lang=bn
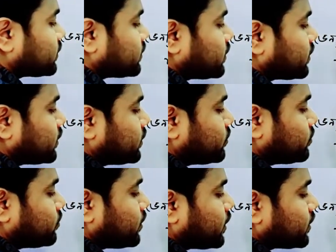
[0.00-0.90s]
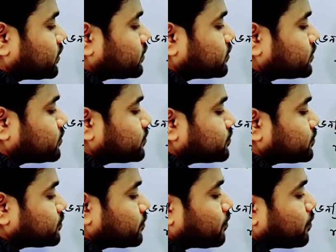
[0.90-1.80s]
সিরিয়াল লিখতে থাকি টু এক্স
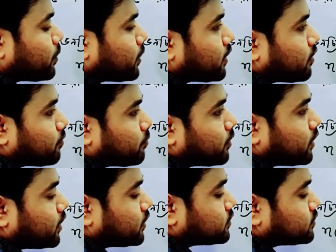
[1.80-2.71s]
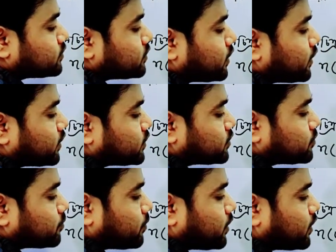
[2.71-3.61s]
প্লাস এক্স
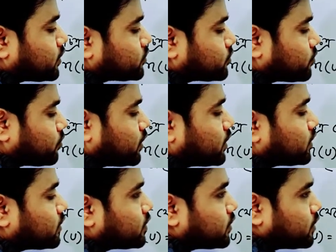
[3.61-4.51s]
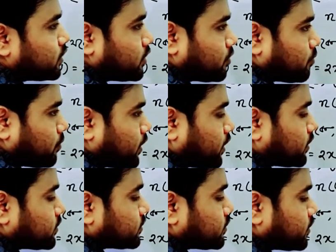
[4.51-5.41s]
প্লাস ওয়ান
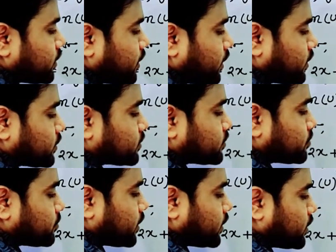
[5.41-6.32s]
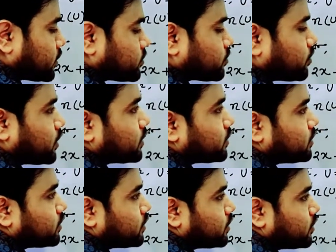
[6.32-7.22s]
প্লাস এক্স মাইনাস ওয়ান
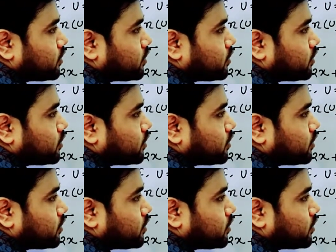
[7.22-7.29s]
